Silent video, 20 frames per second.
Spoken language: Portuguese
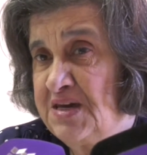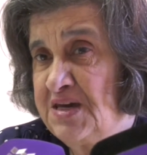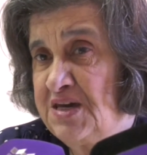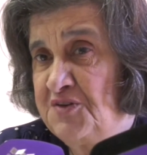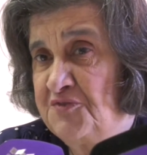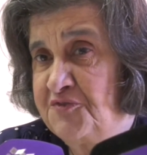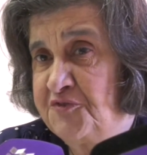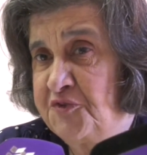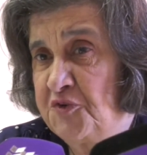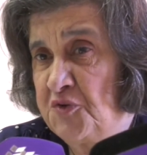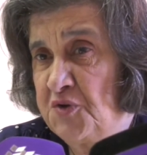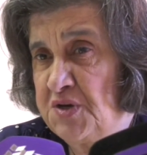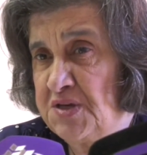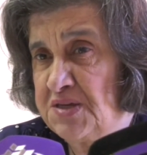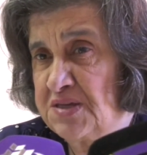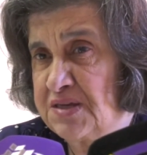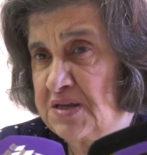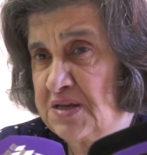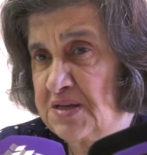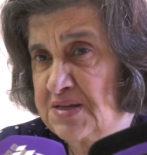e fui
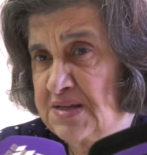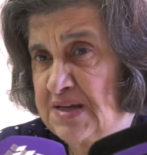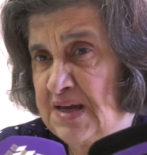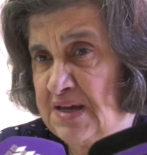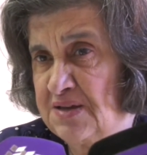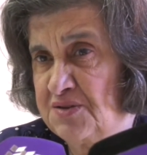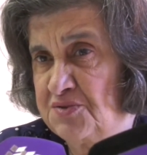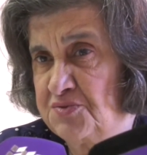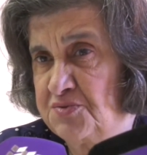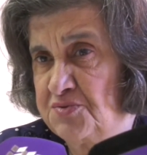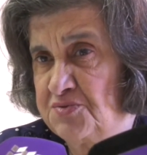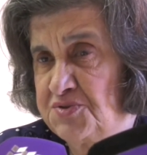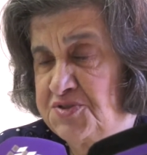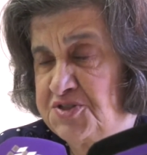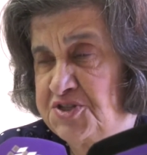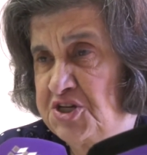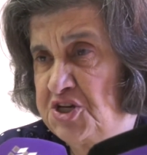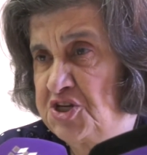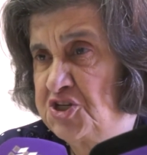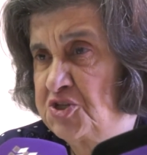tratando
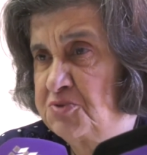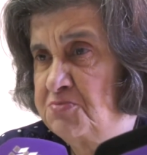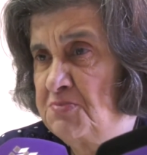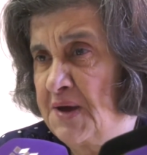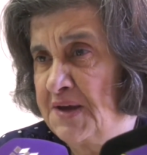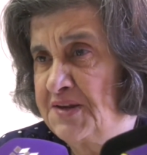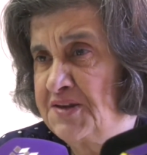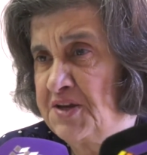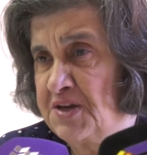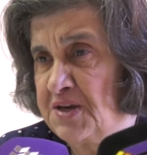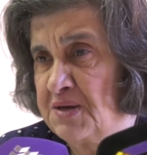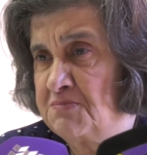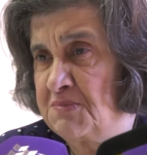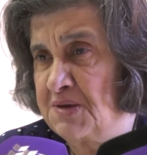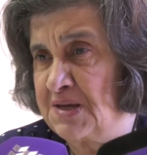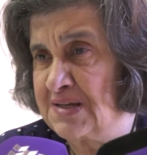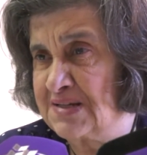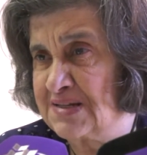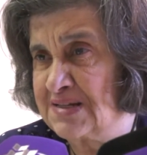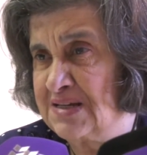
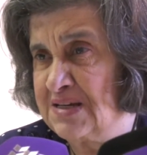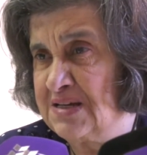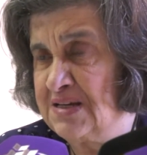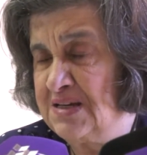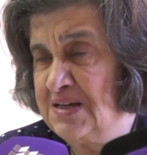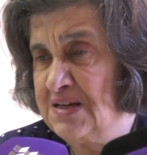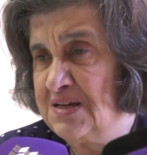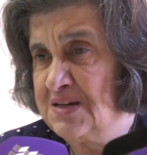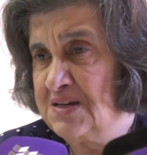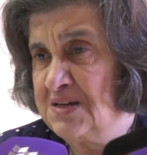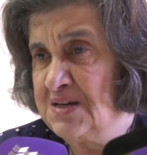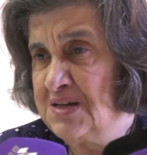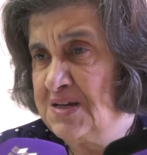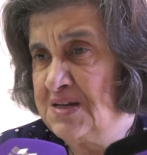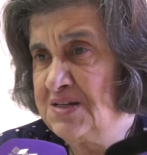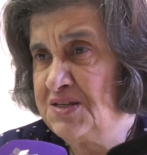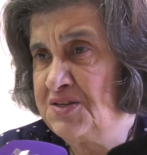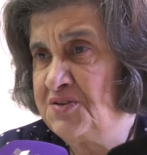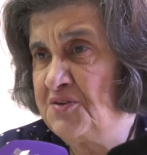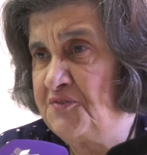sistematicamente
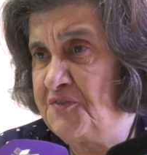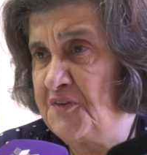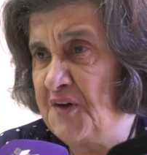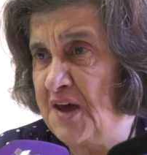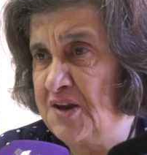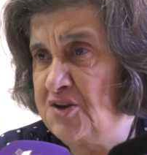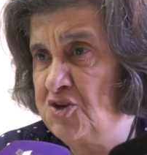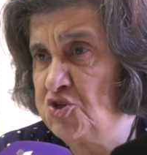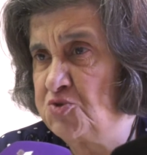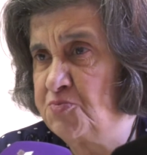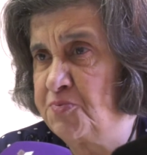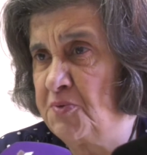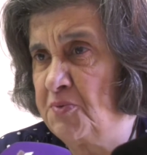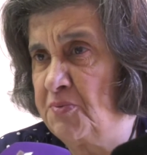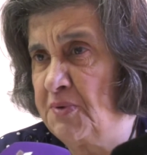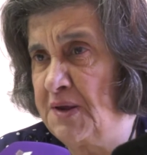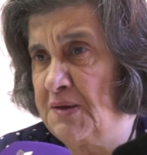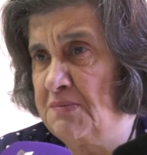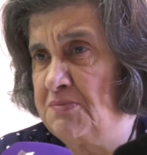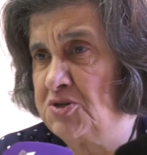de vários
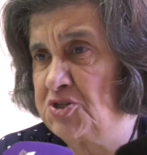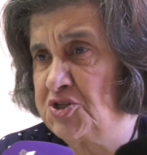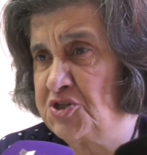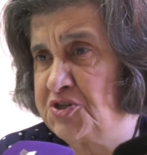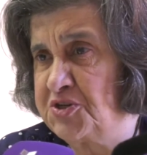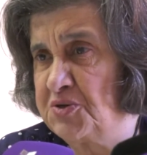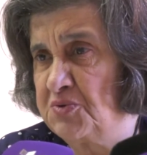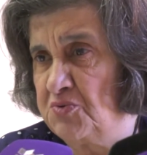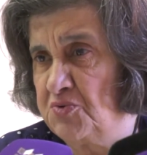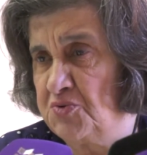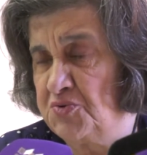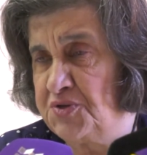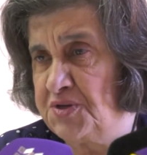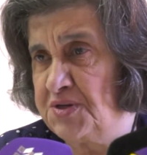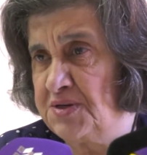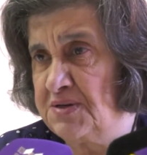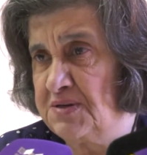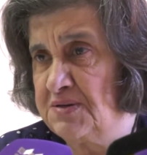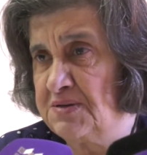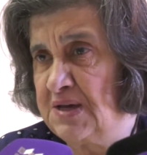problemas de
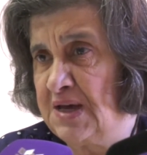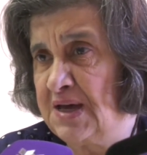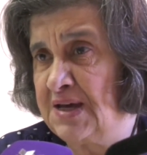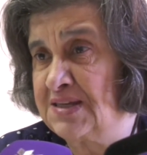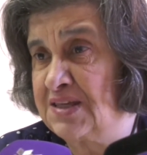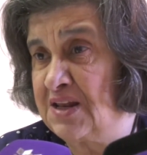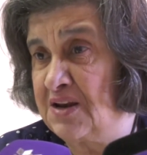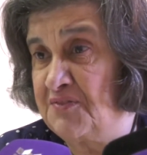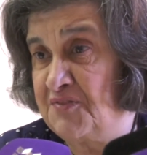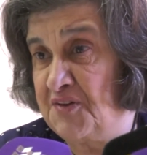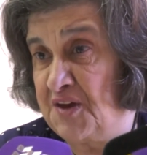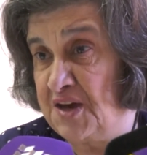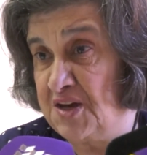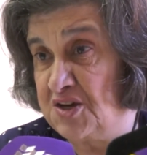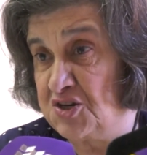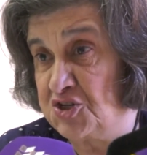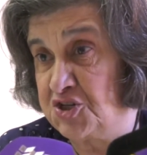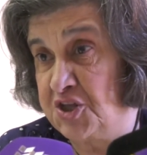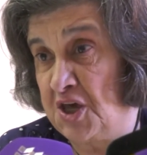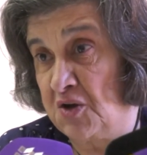saúde
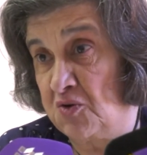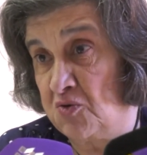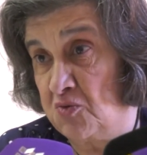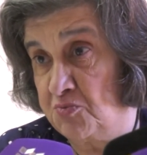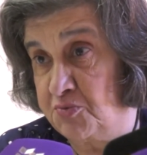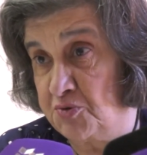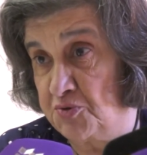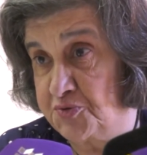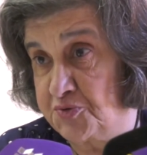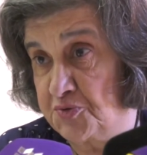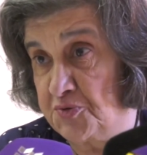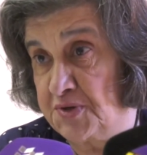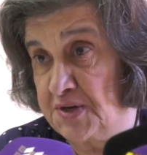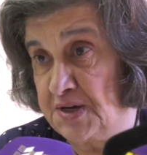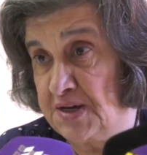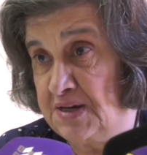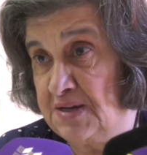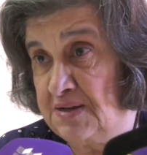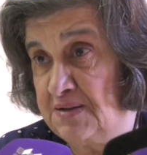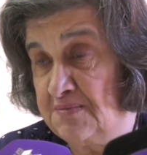através da
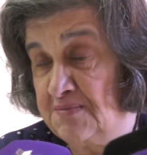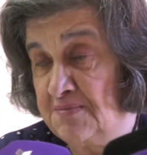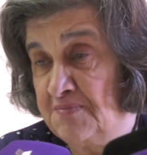acupuntura,